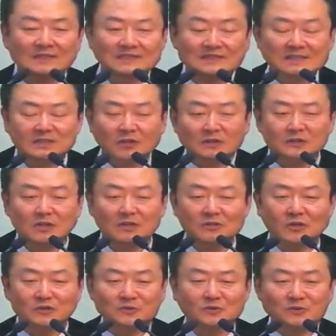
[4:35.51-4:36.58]
이제 성전
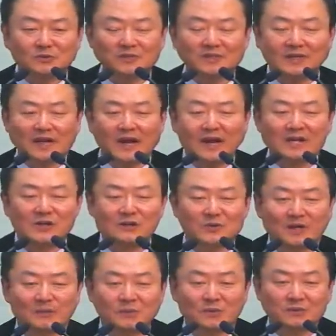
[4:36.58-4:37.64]
건축을 하려고
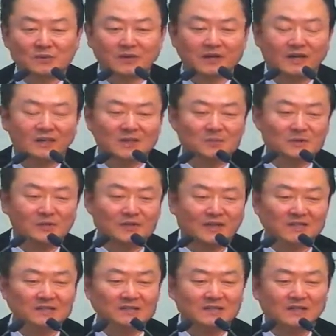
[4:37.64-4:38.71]
하다
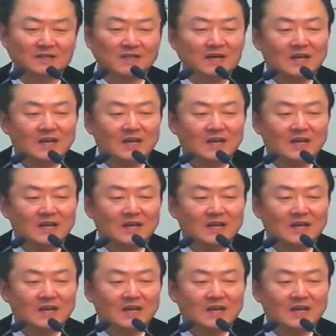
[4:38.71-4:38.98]
보니까는